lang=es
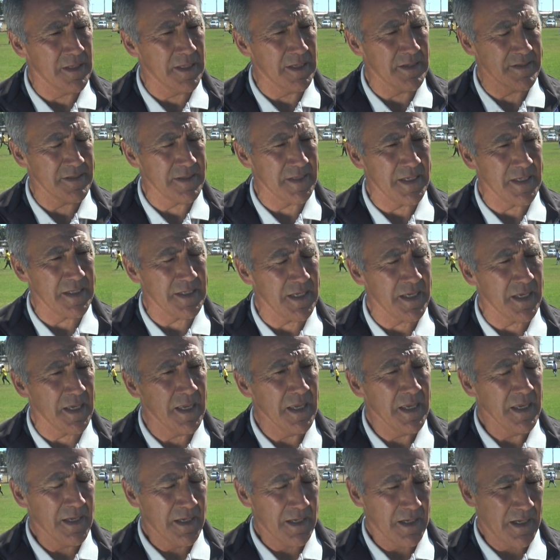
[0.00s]
de 7
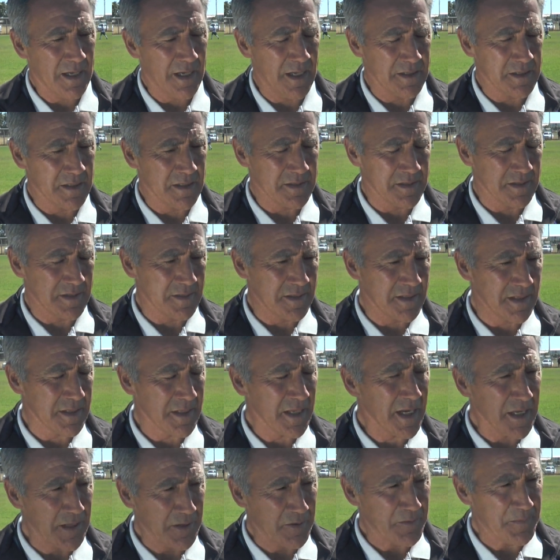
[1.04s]
a
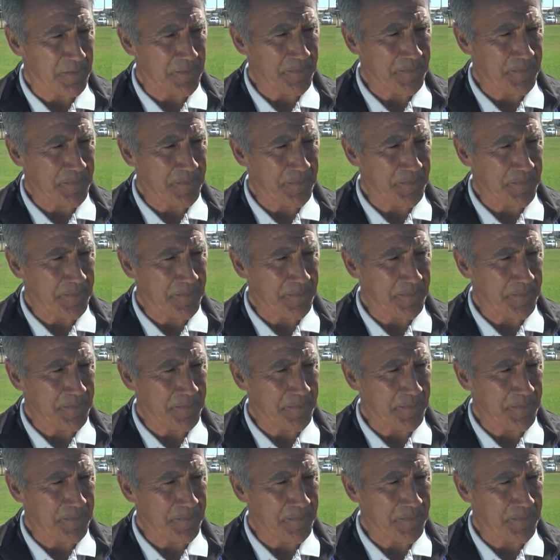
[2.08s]
17 años.